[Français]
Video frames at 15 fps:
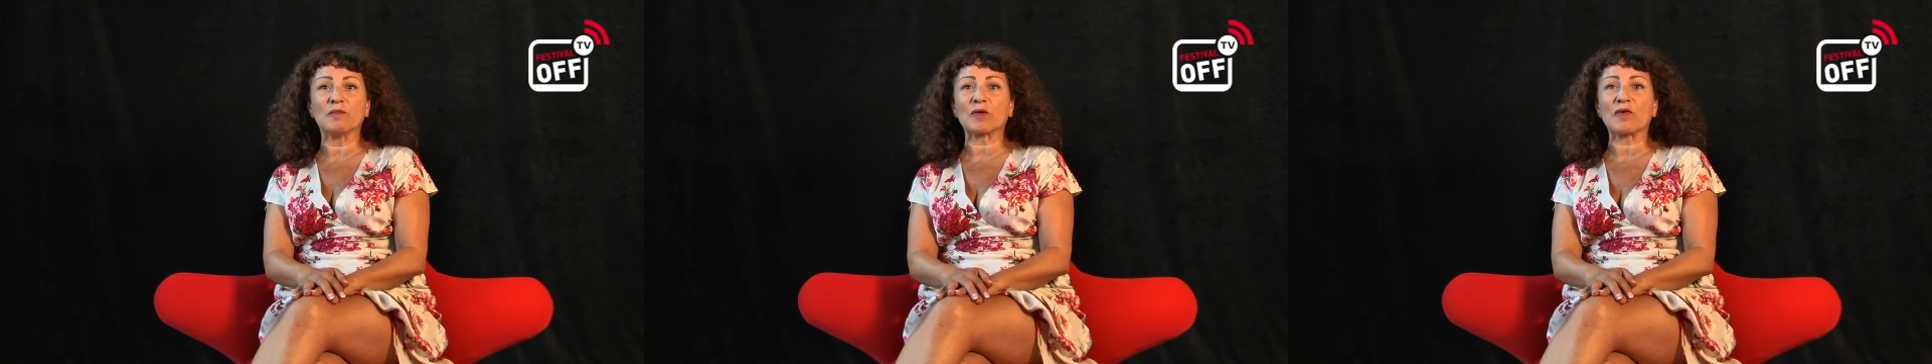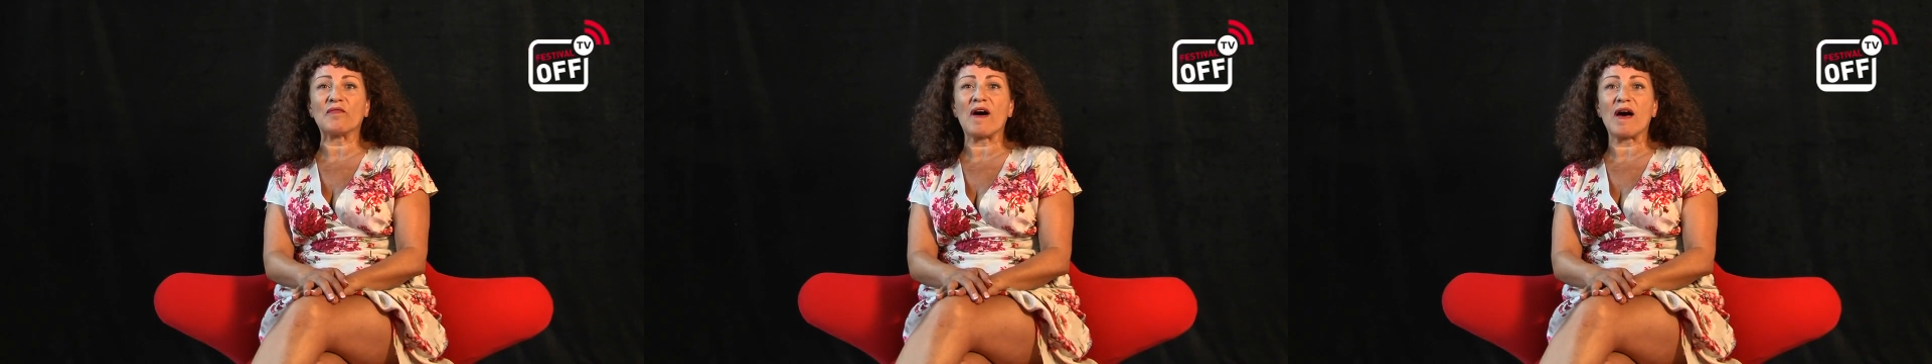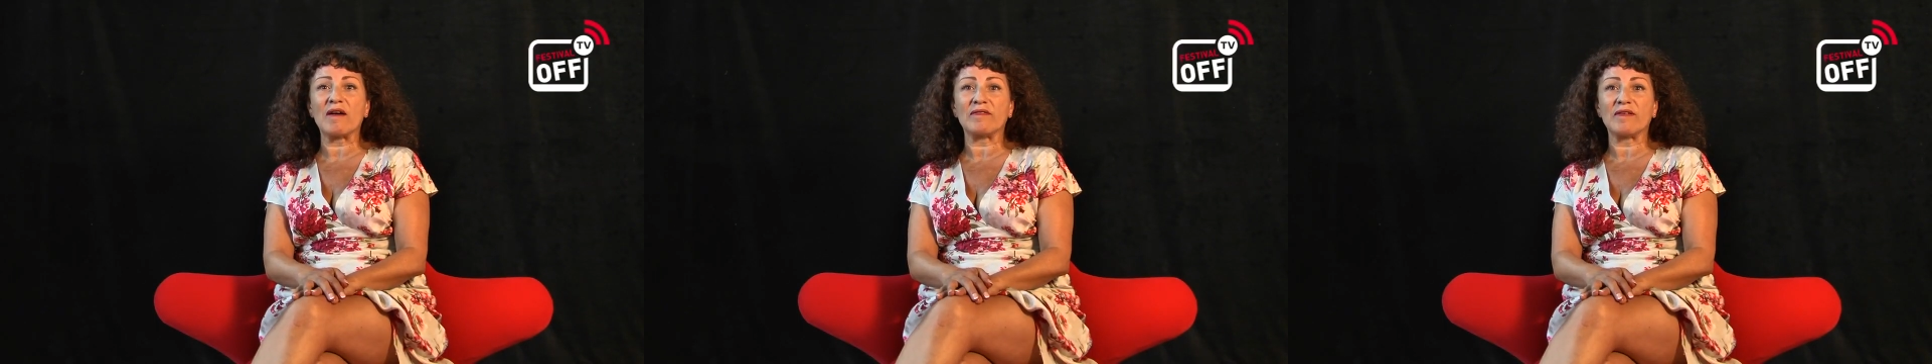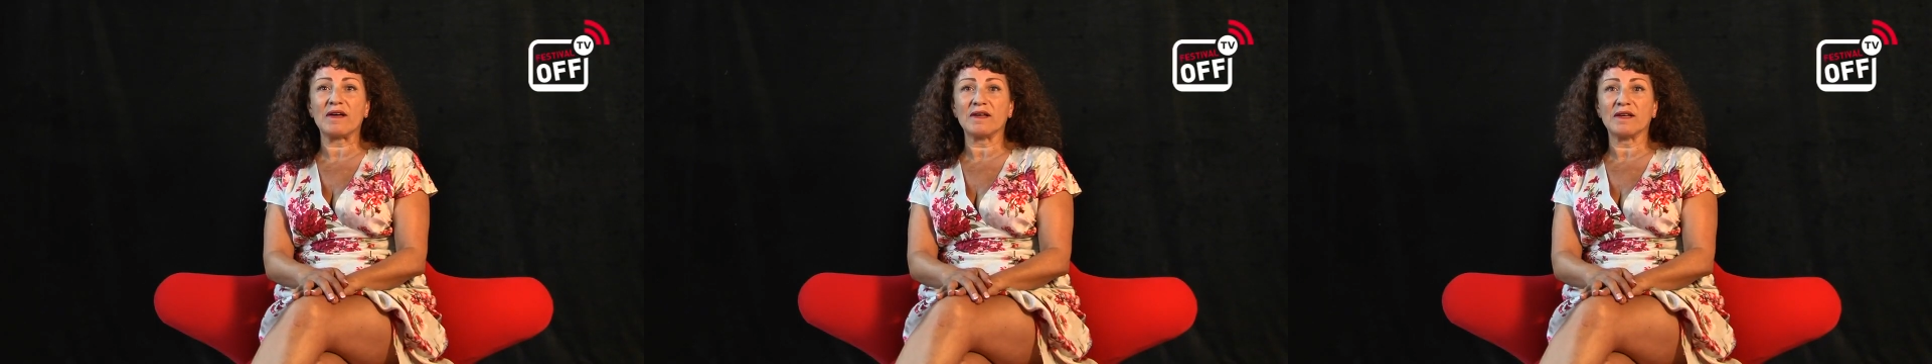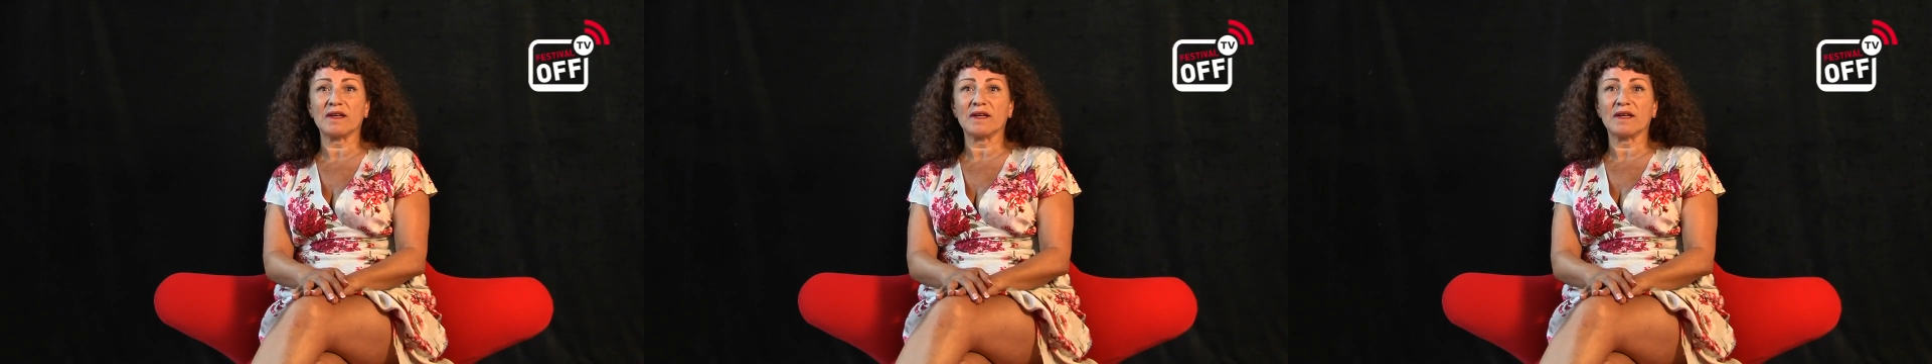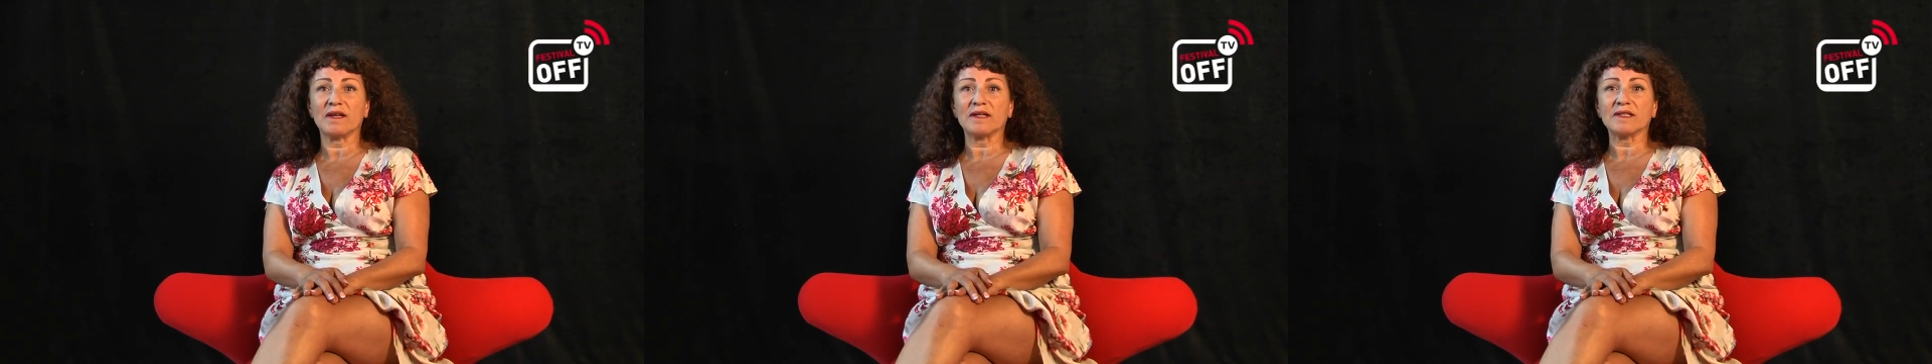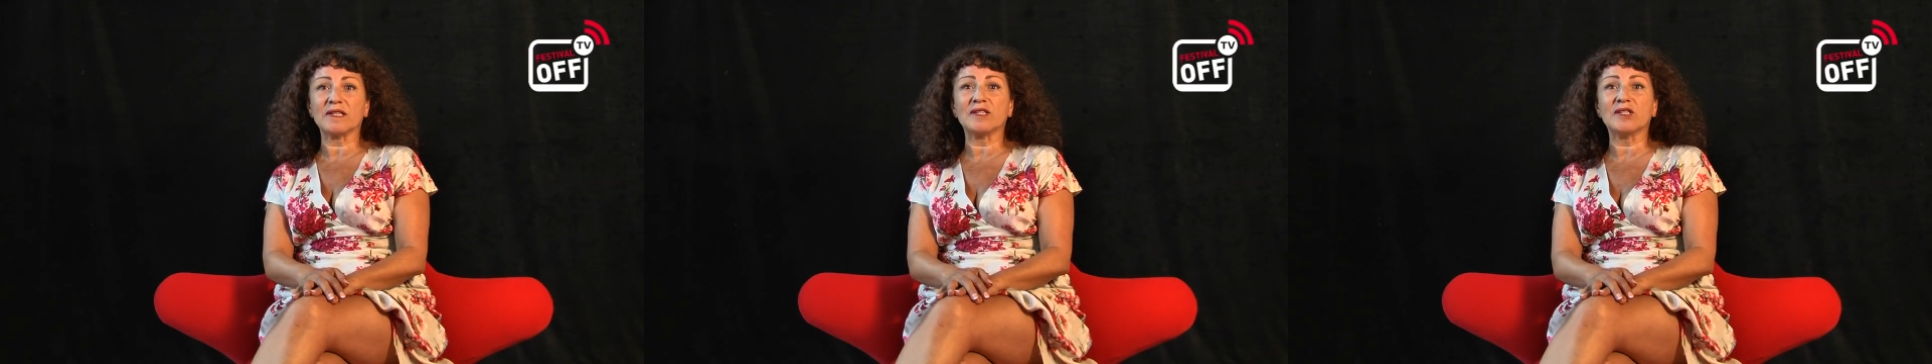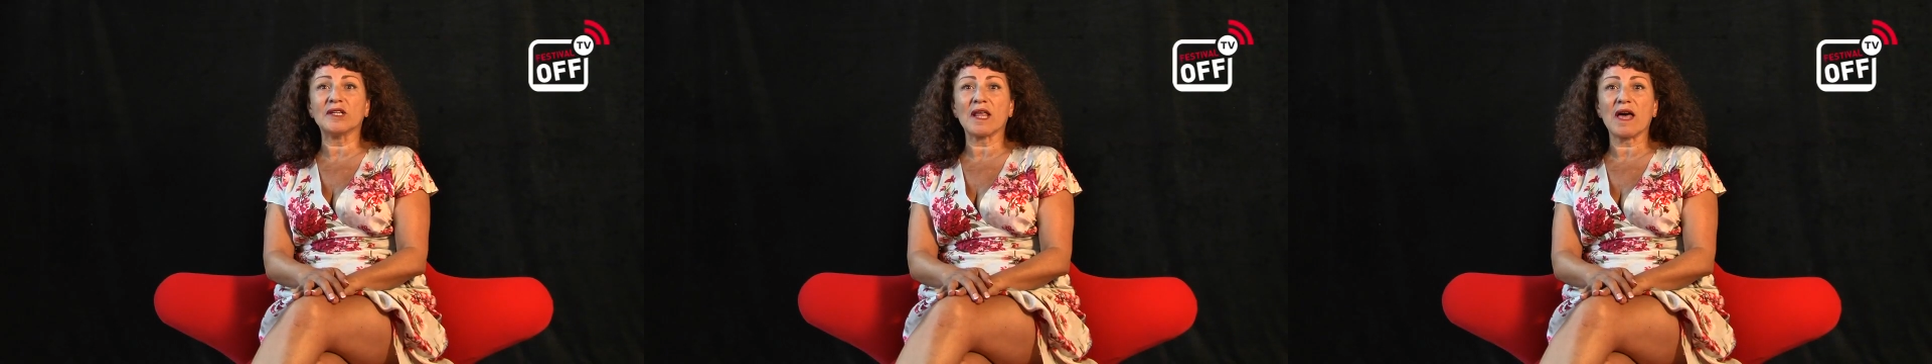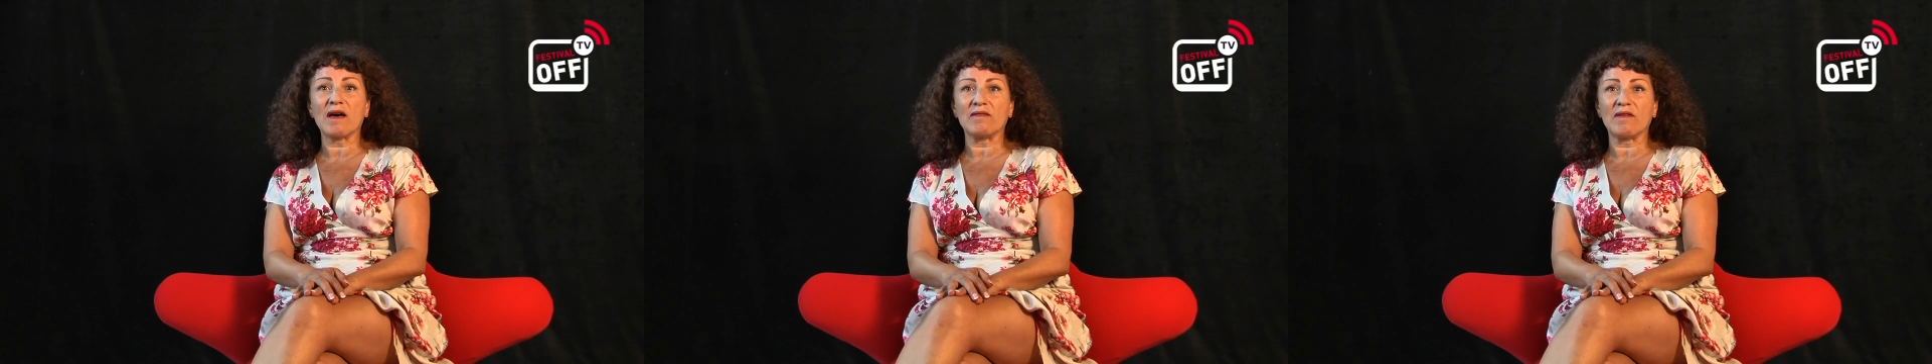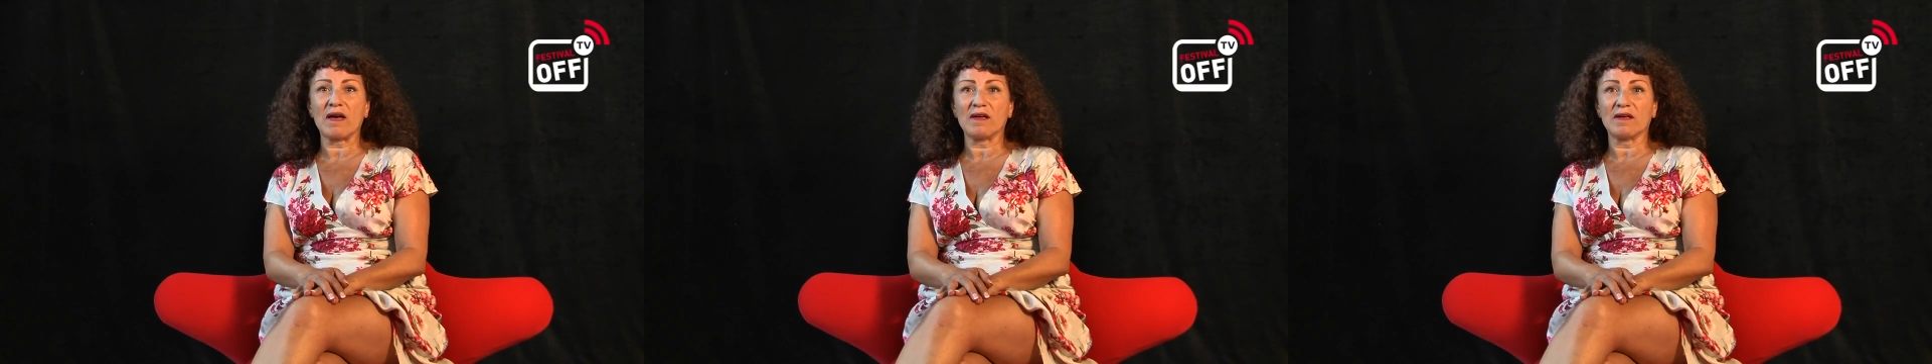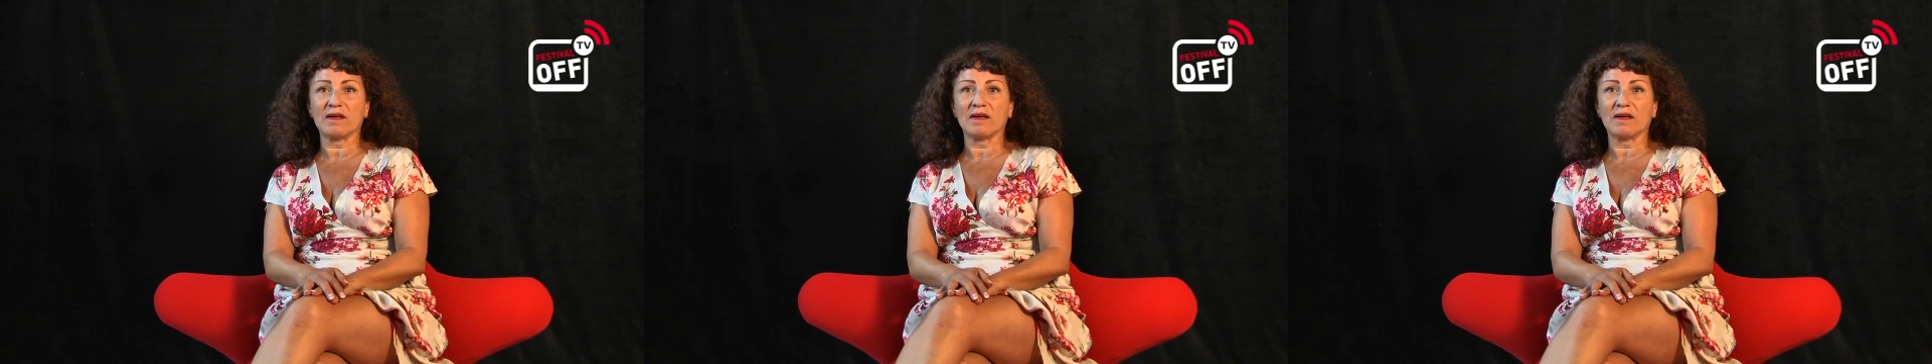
provava, si gelava.